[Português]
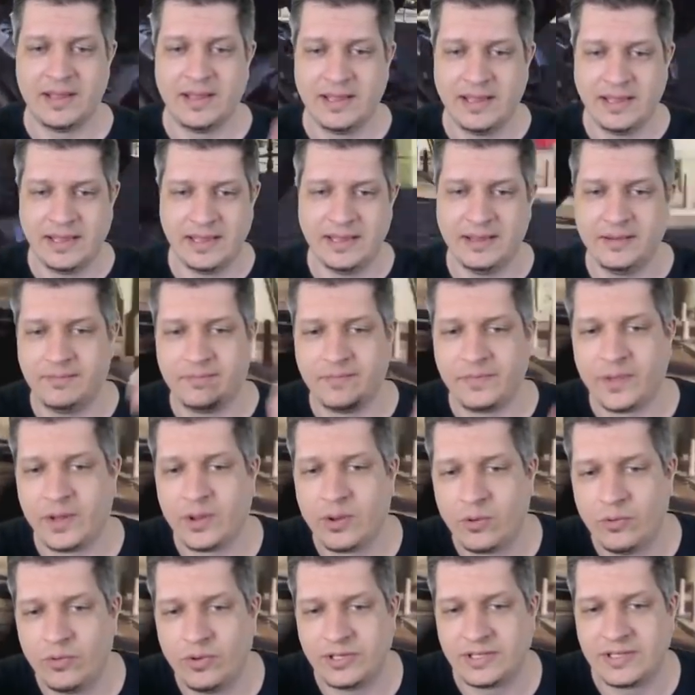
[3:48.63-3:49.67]
e
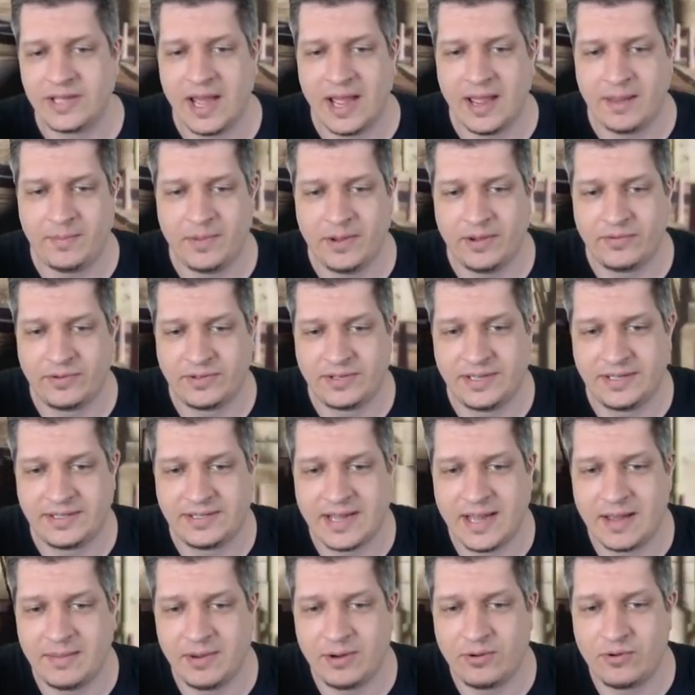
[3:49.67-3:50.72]
o sniper, vocês
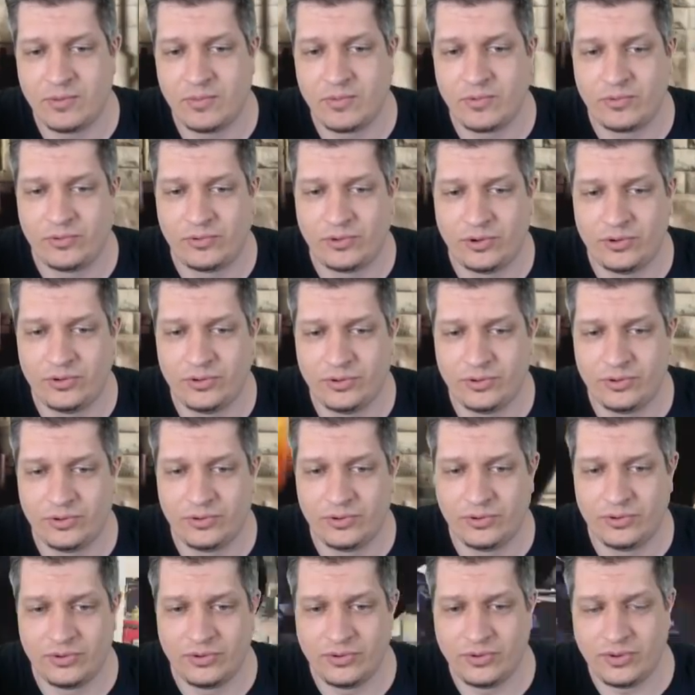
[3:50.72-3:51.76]
sabem, como
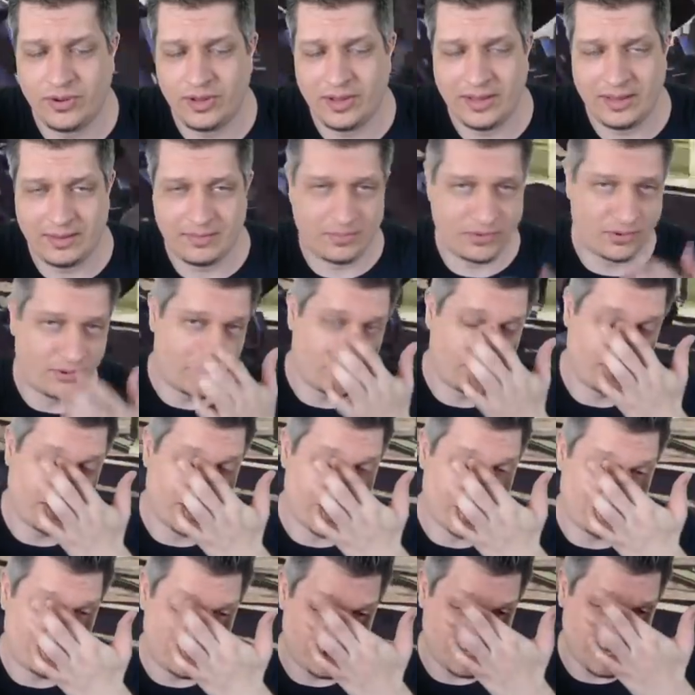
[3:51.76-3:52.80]
todo é, bom
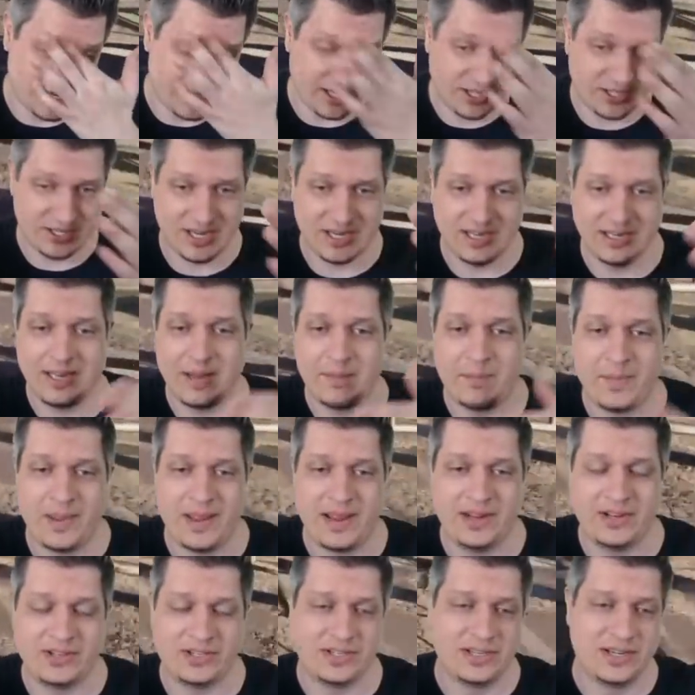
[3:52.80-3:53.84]
atirador de elite, ele
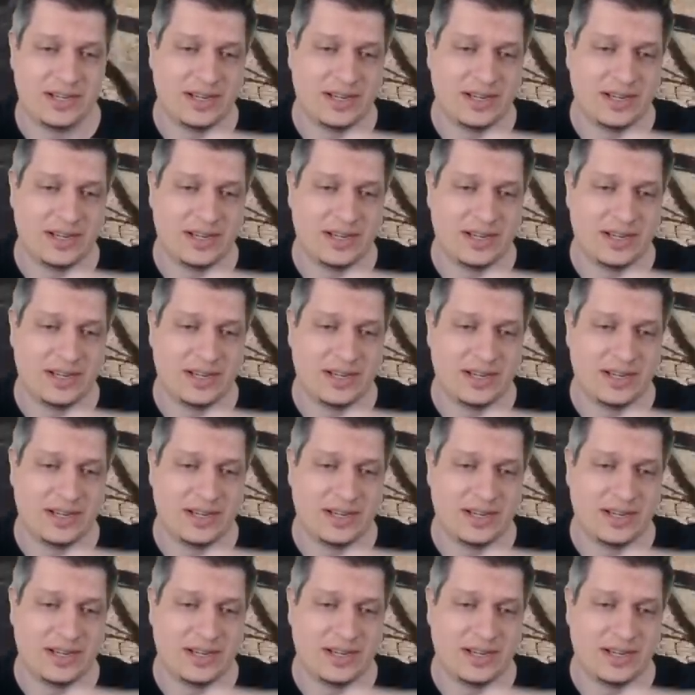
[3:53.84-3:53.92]
depende